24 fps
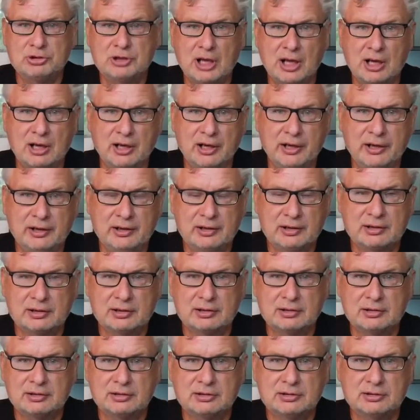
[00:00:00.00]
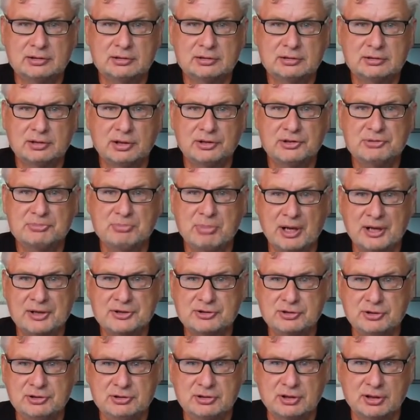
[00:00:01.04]
dalej, e, to jest
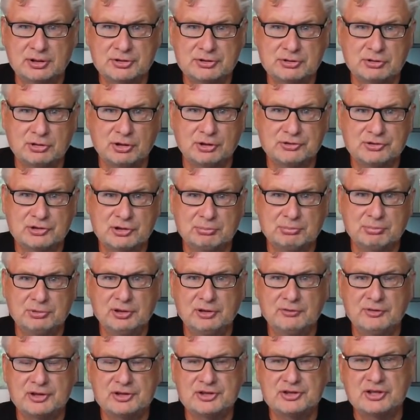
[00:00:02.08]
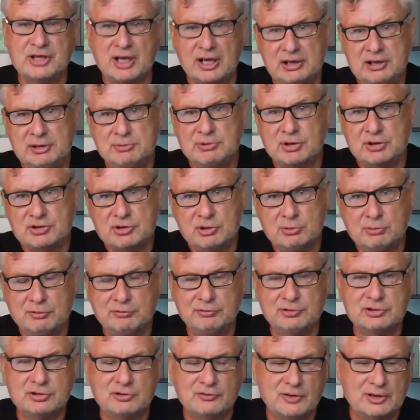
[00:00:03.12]
bardzo interesujące, ponieważ zanim zacznę
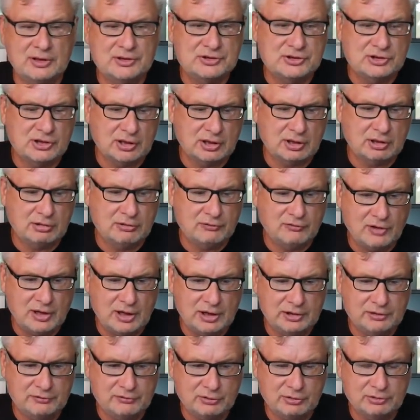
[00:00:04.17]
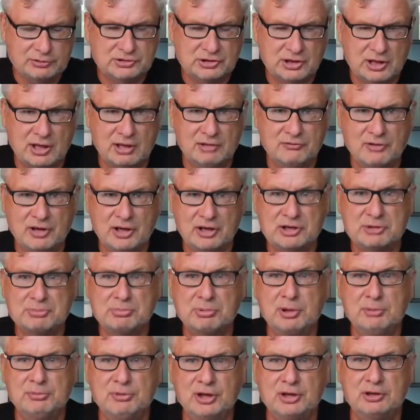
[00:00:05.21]
mówić o walce Kowaliew kontra Alvarez,
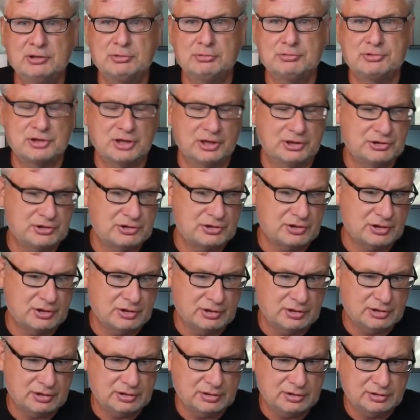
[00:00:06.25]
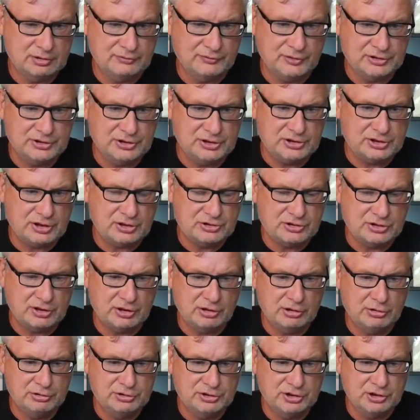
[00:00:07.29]
powiem jedną rzecz. 24
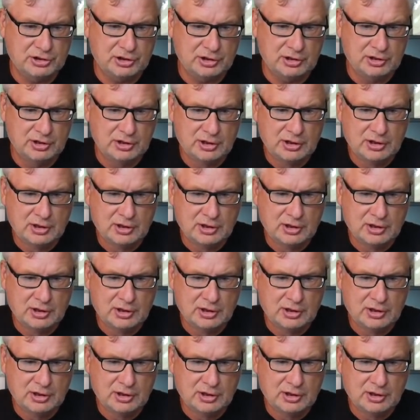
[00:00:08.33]
e, godziny